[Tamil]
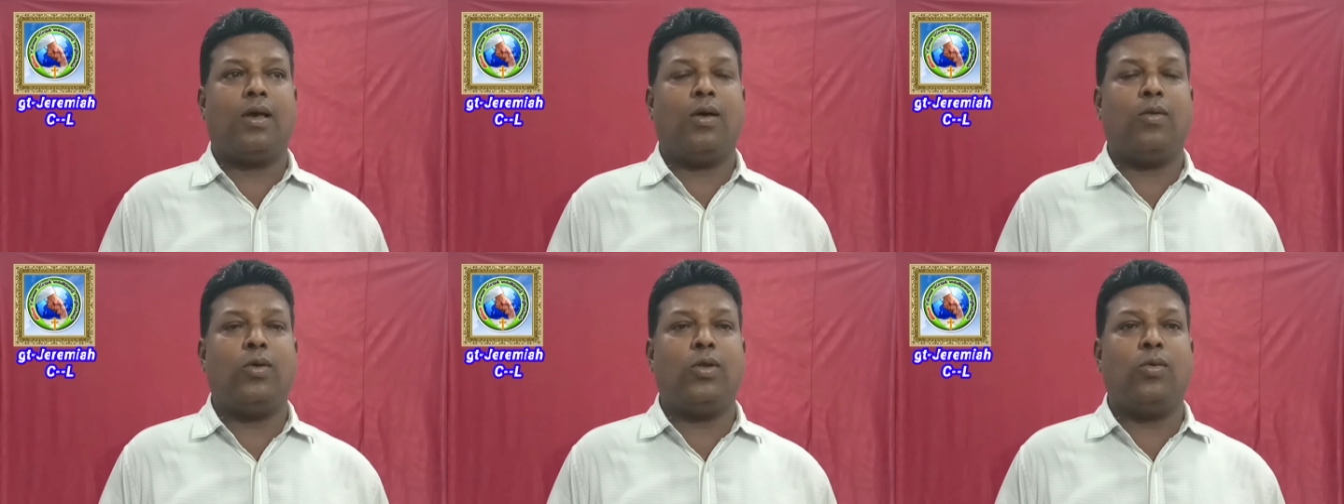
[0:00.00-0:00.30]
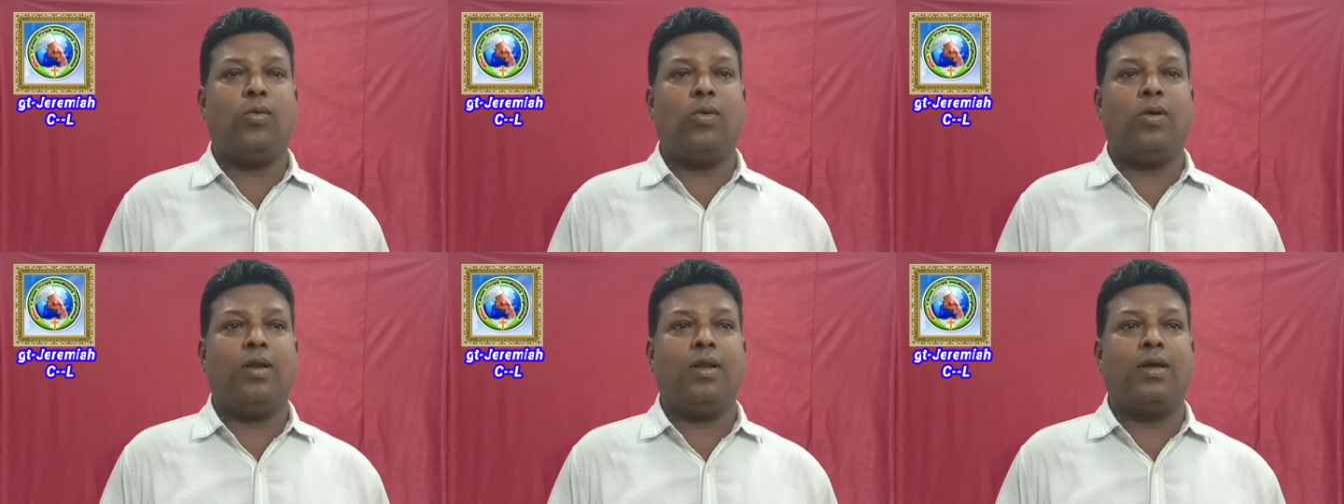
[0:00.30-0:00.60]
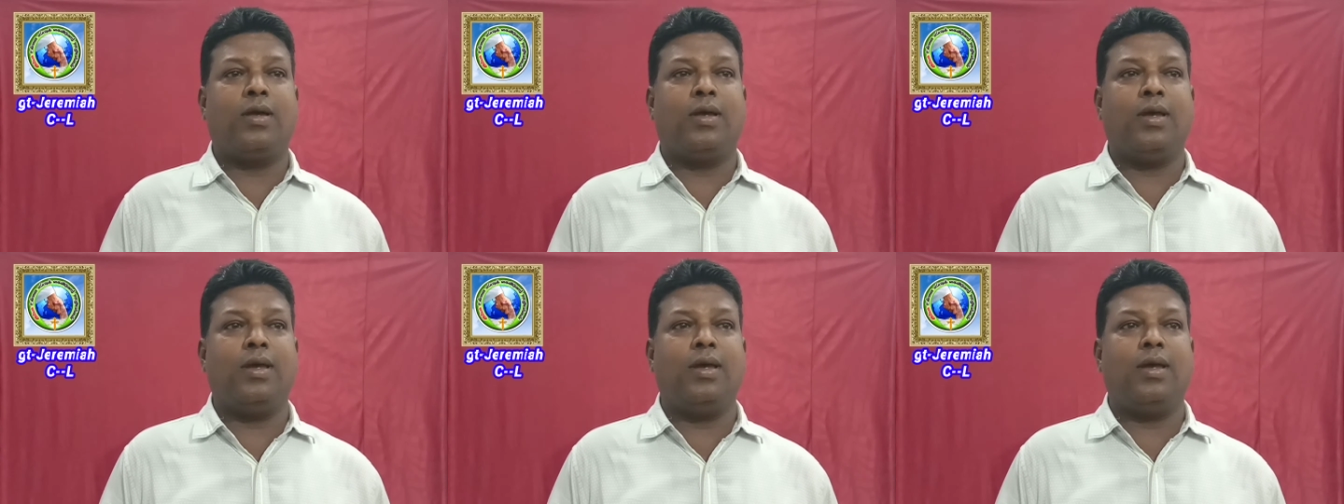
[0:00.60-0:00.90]
அவர்
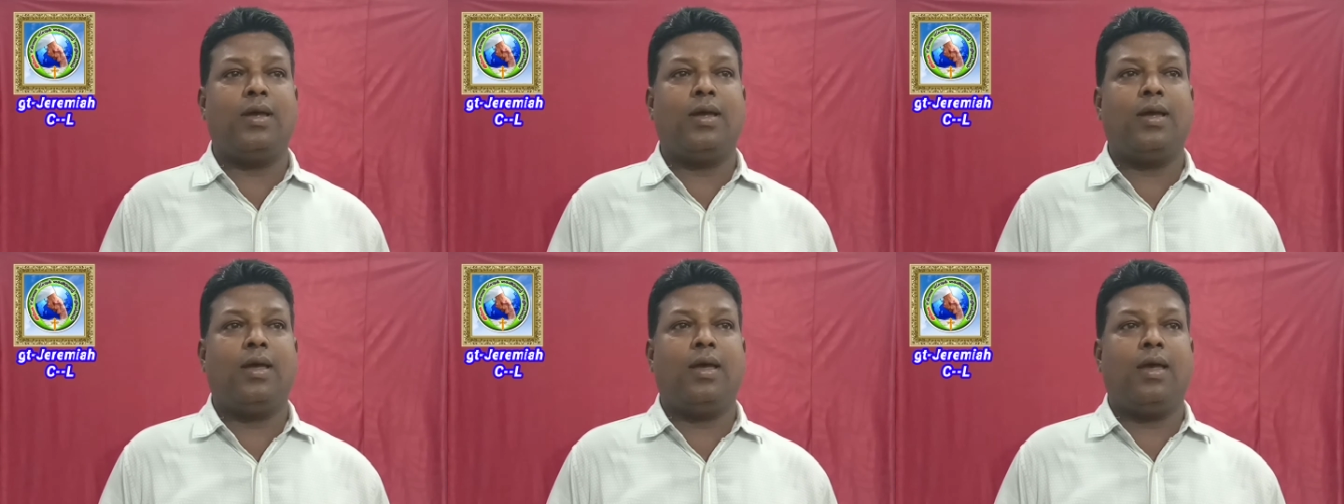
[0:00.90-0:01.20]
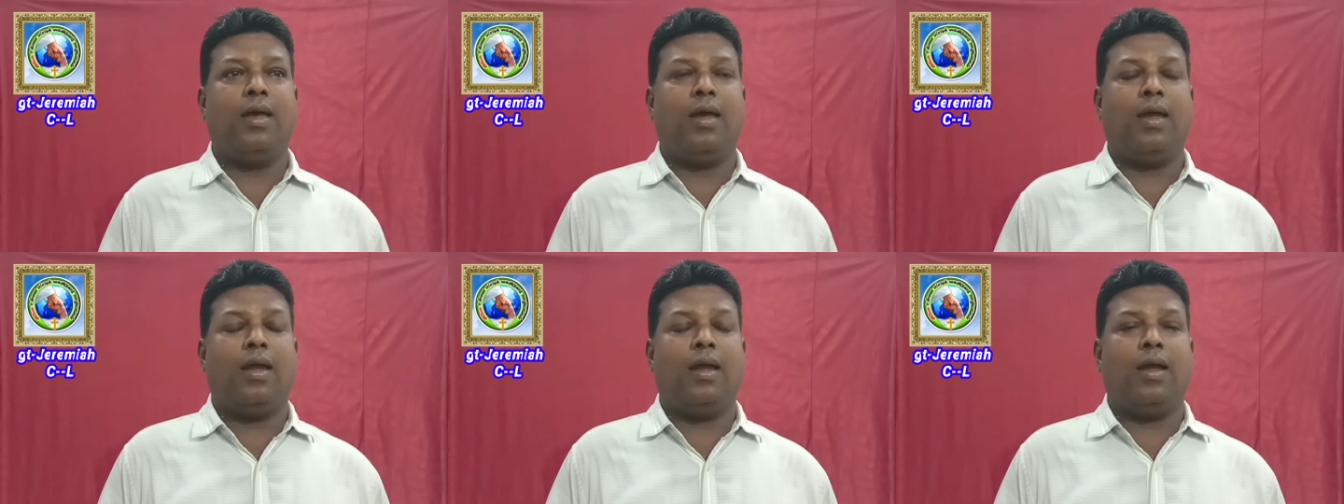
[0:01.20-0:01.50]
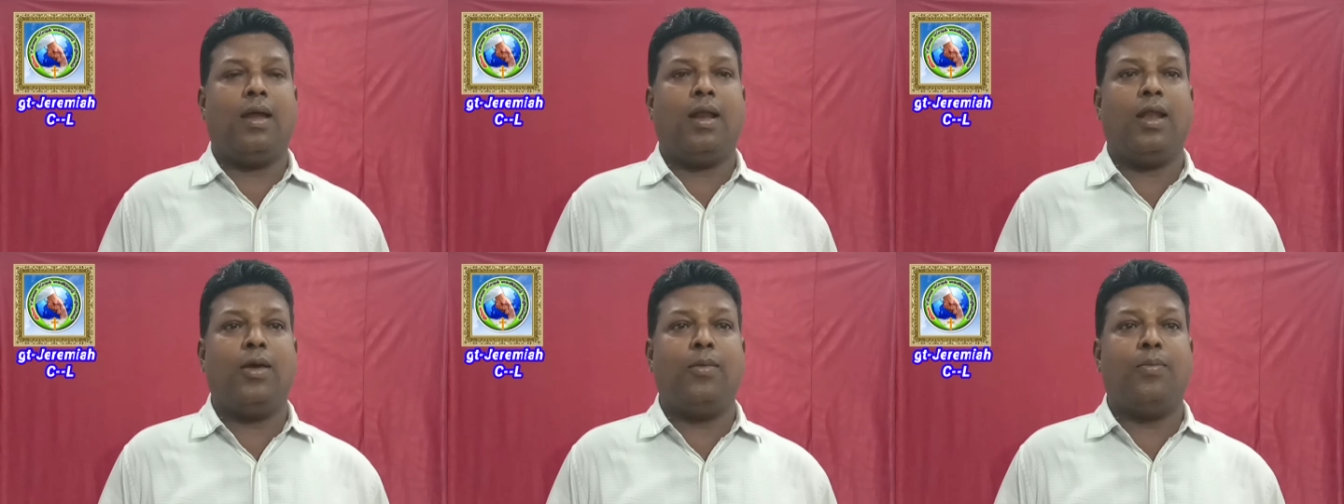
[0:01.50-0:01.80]
உங்களுக்கு
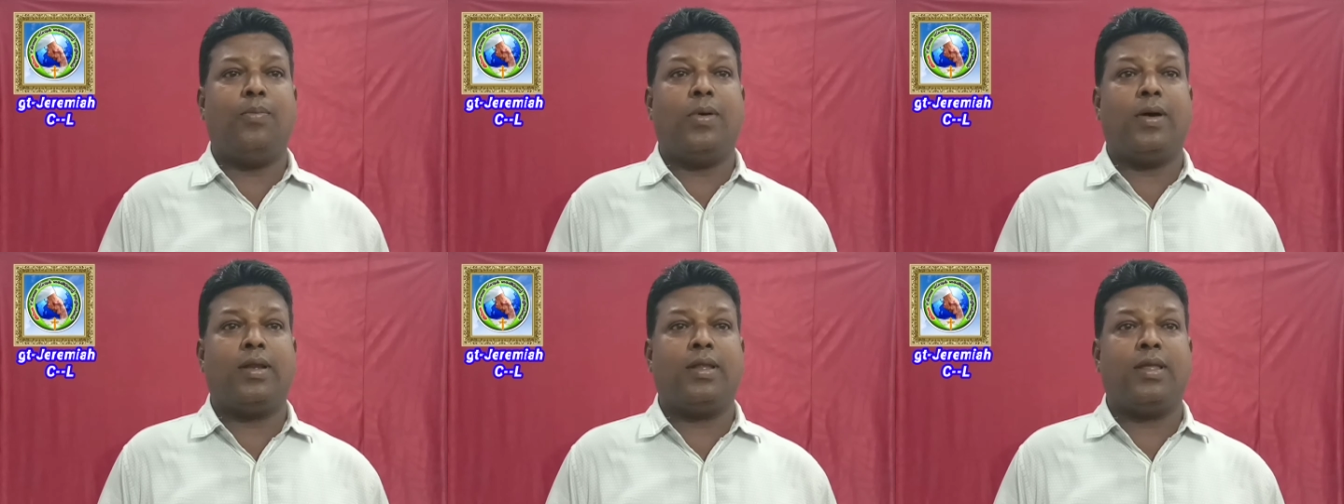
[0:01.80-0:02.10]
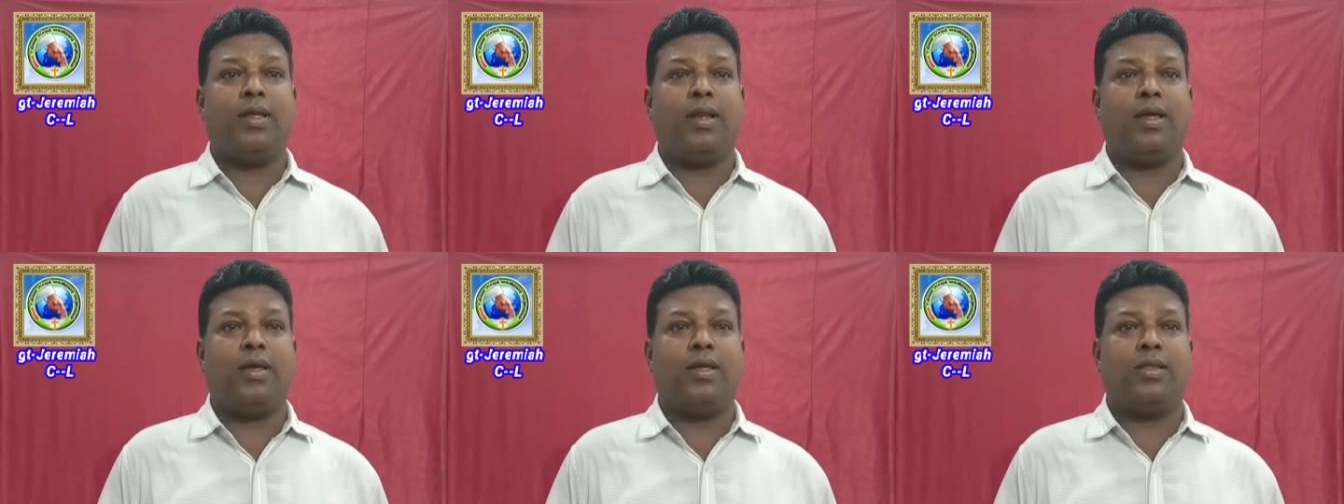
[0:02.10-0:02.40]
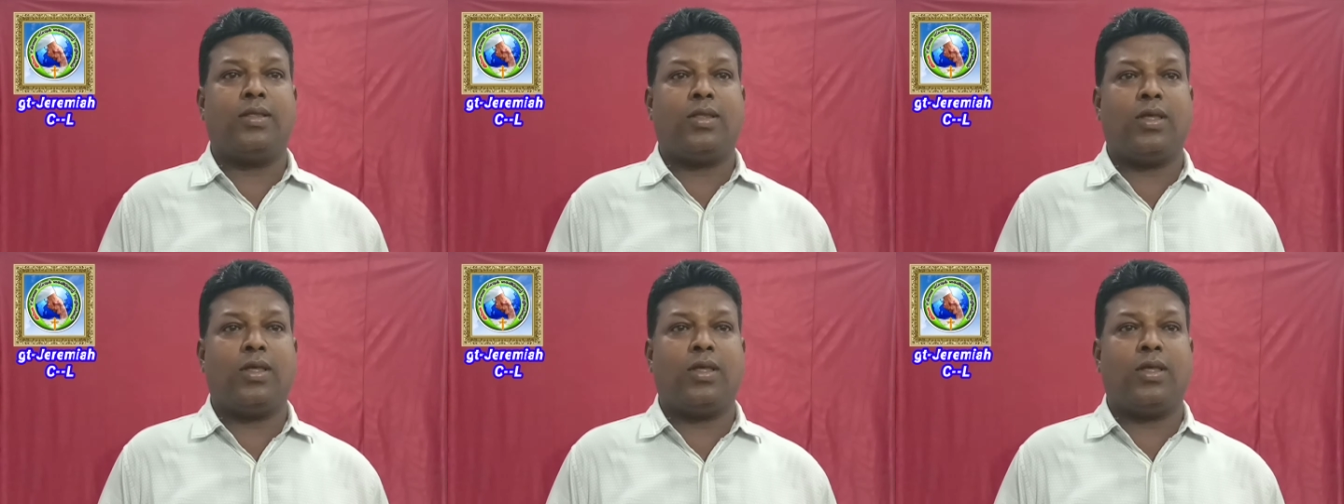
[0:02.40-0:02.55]
இலைப்பாறுதலை